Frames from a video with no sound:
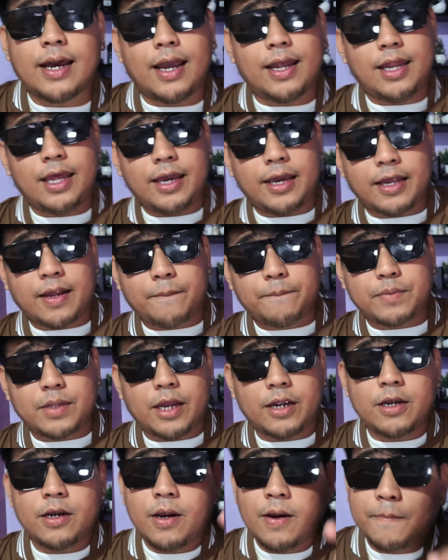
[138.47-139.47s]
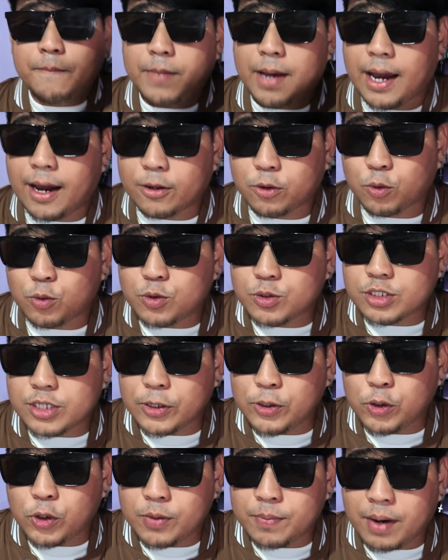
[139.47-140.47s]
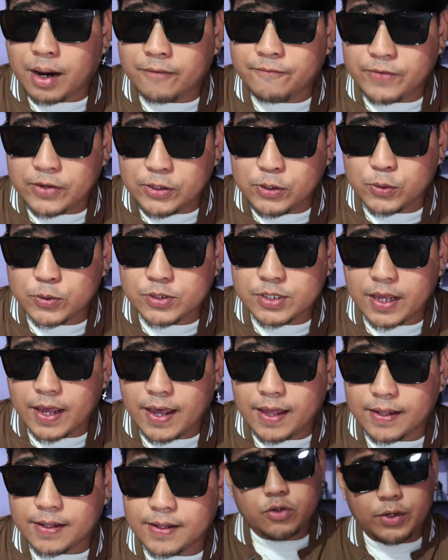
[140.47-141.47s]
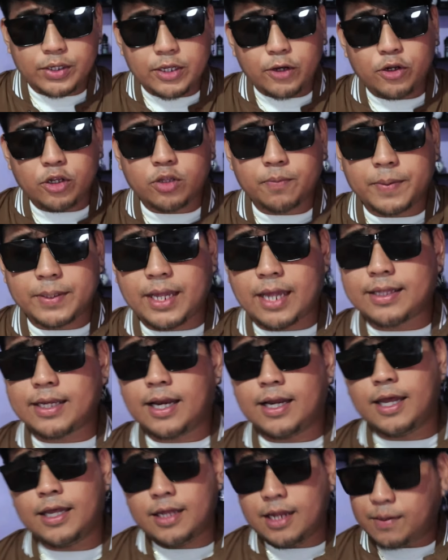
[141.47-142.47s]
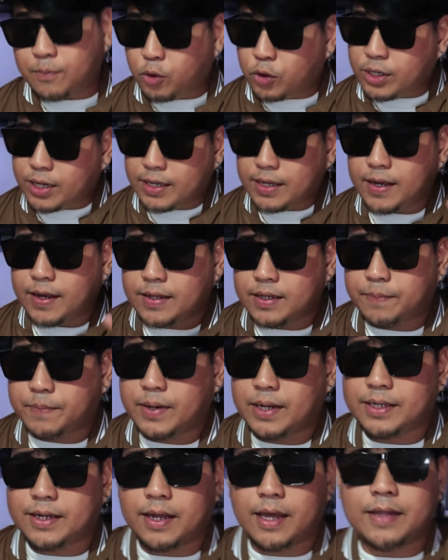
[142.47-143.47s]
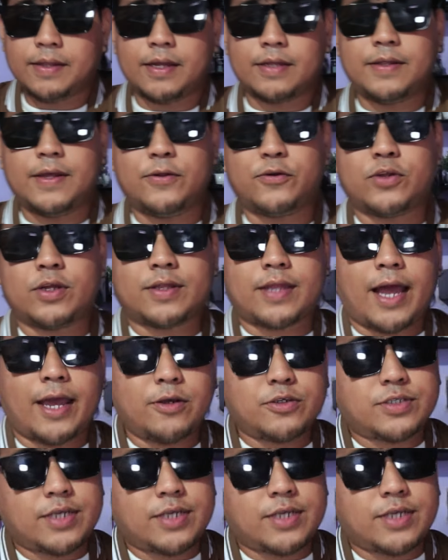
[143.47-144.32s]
I link it up there, makakatulong sa inyo yung mga videos na yan. So, hindi ko na ito patatagalin, alam ko na iinip ka na rin, nandito na tayo